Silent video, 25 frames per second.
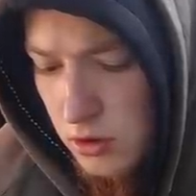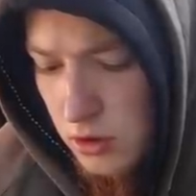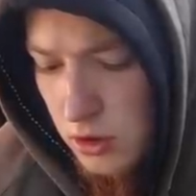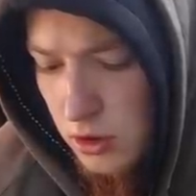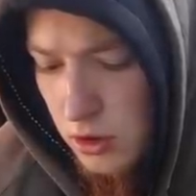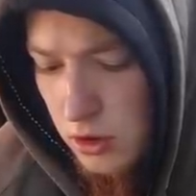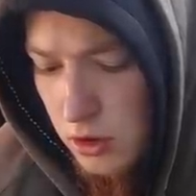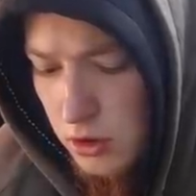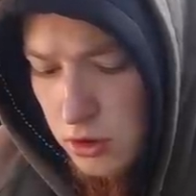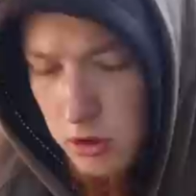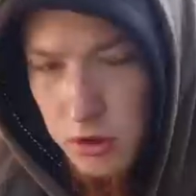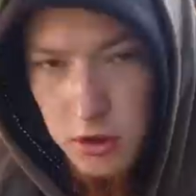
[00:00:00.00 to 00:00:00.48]

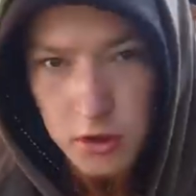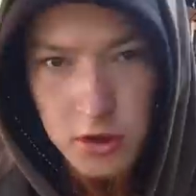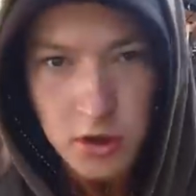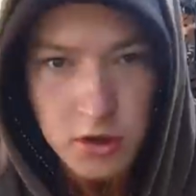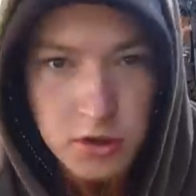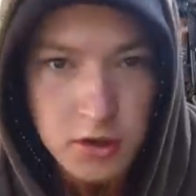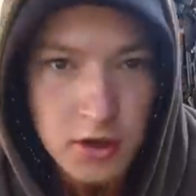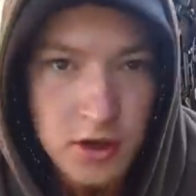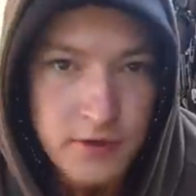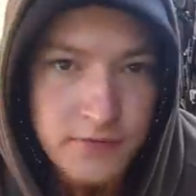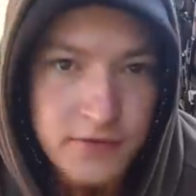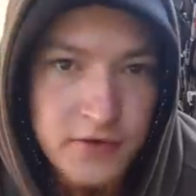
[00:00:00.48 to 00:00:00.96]
Ja, in
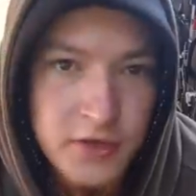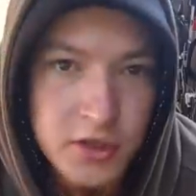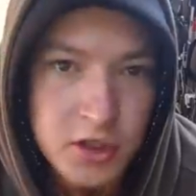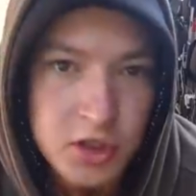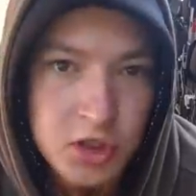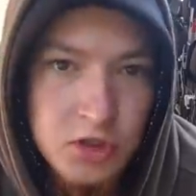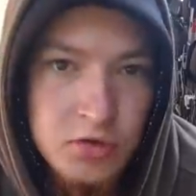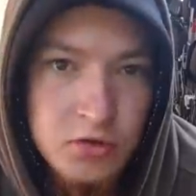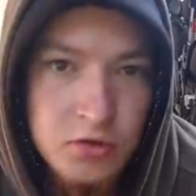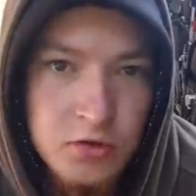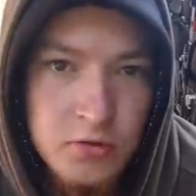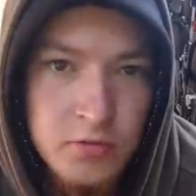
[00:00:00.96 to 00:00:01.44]
einer
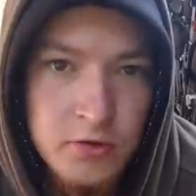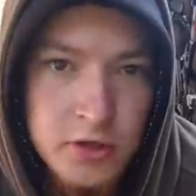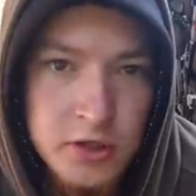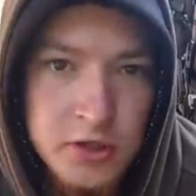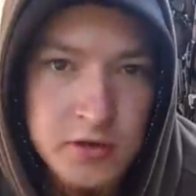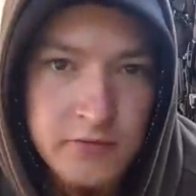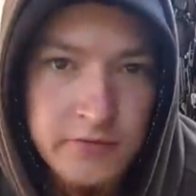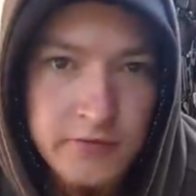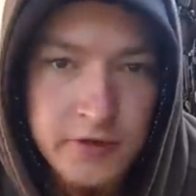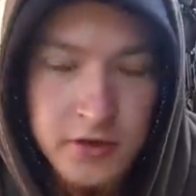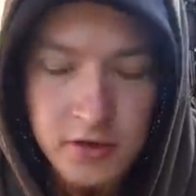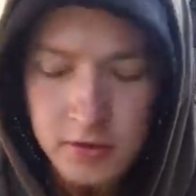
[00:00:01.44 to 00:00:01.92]
Dreiviertelstunde
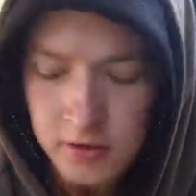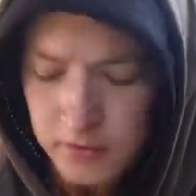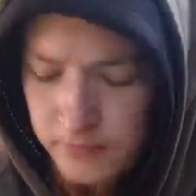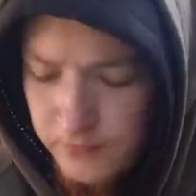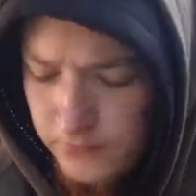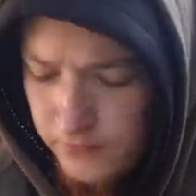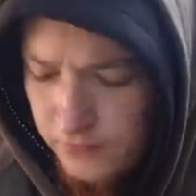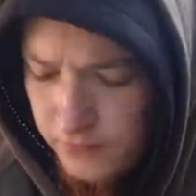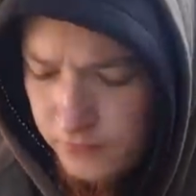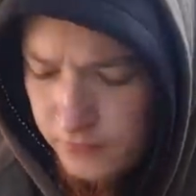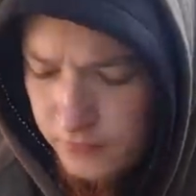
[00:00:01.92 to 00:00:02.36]
müssen wir